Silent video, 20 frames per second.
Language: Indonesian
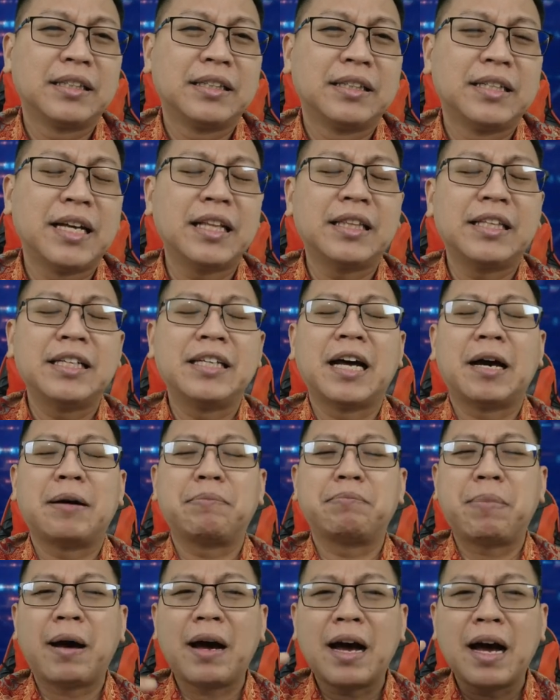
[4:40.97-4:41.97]
dia
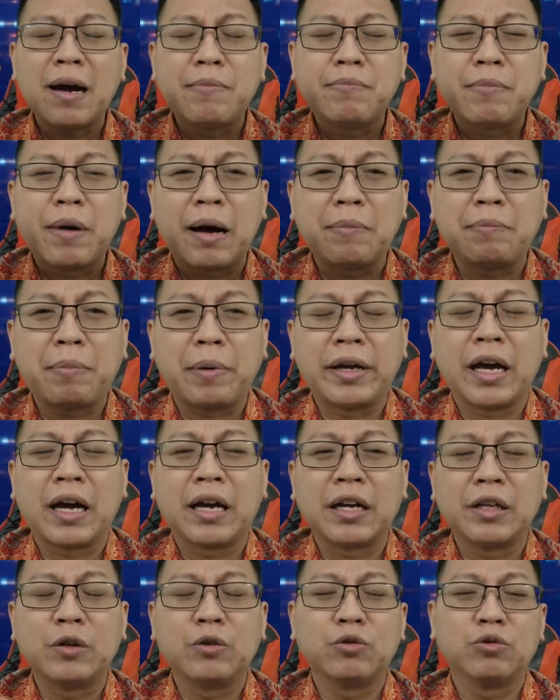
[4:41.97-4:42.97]
tidak paham apa
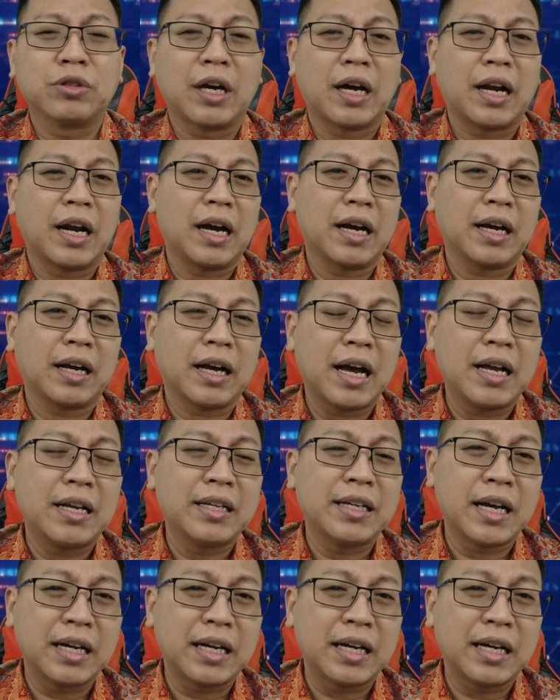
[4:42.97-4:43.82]
yang diutarakan,